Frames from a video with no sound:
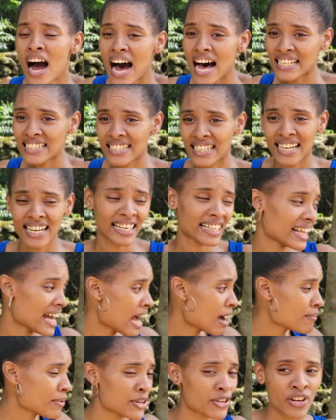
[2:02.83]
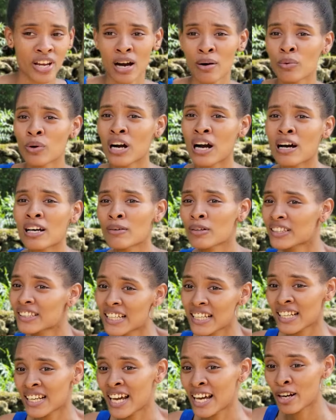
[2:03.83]
Así que déjame yo ir a buscar
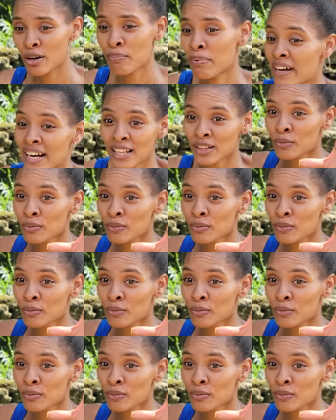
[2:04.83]
dinero para